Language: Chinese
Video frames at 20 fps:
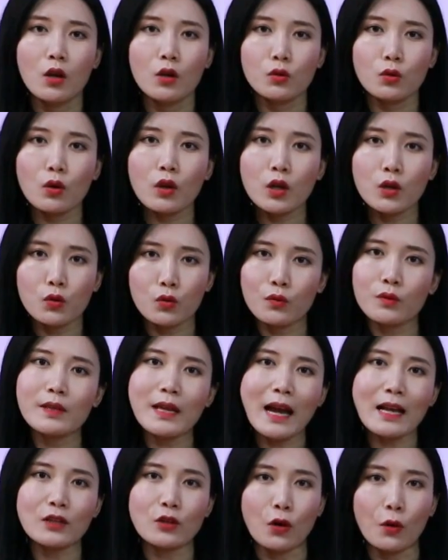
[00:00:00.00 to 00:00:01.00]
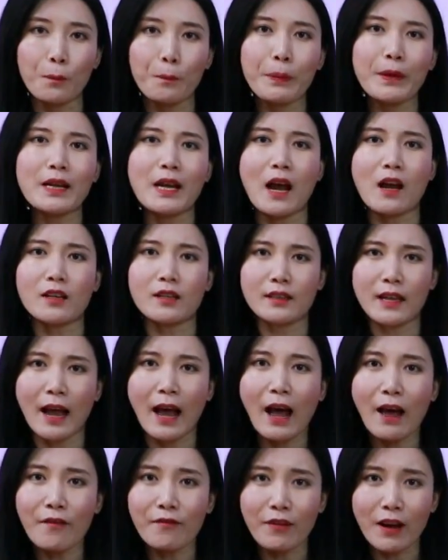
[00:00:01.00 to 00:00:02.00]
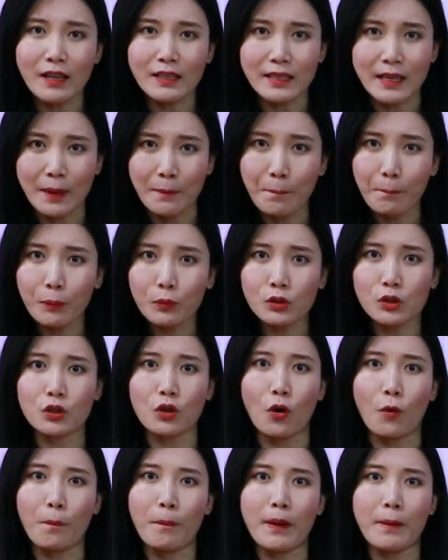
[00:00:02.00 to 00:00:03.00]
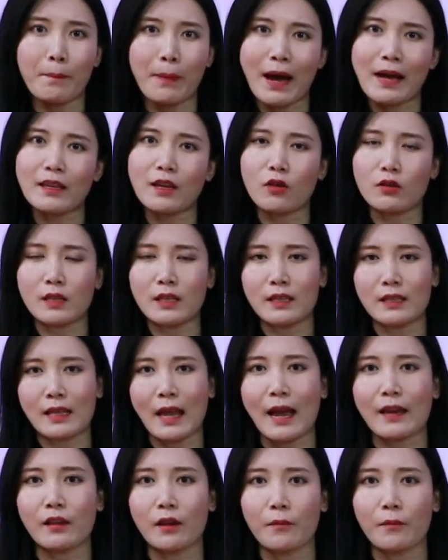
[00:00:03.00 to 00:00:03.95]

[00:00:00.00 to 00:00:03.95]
所以瑜伽球必然是在案发前不久被拔掉气塞